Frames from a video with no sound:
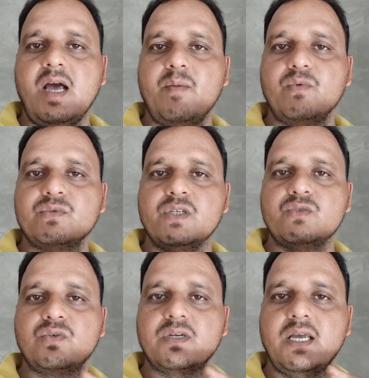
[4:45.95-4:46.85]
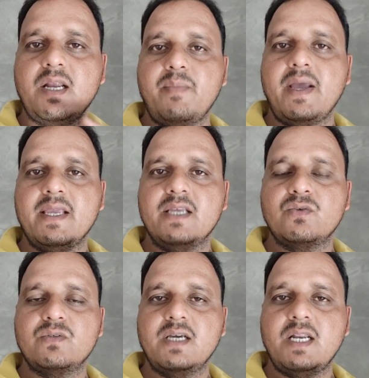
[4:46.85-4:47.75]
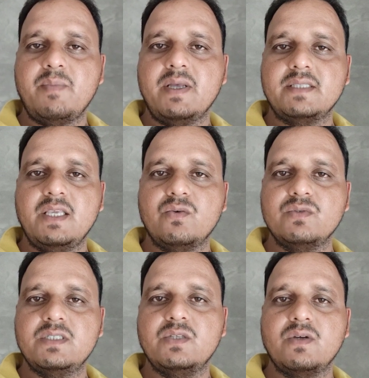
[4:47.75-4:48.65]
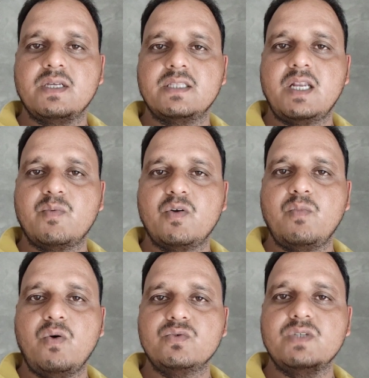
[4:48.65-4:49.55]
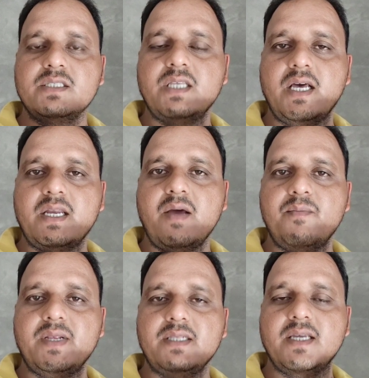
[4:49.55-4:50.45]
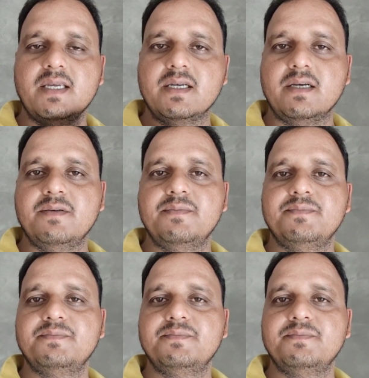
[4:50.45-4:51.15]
आप उससे छुटकारा पाएंगे छुटकारा पाते ही कुछ ही दिनों के अंदर आपको बहुत ज़्यादा आराम मिल जाएगा